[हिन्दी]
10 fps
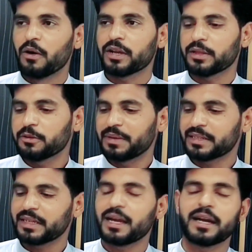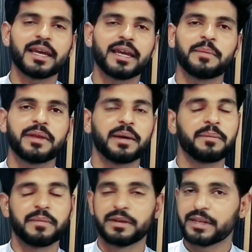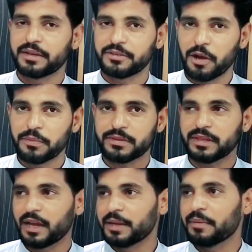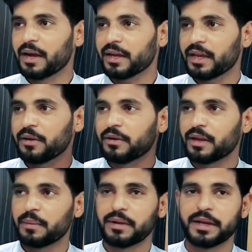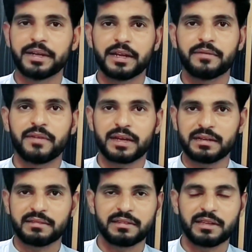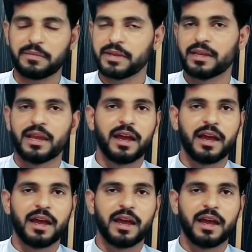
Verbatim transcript: ओके तो बढ़ते हैं आगे अभी हम इंडियन जॉब्स की जानब आ गए हैं और हम इंडियन वैकेंसीज़ अभी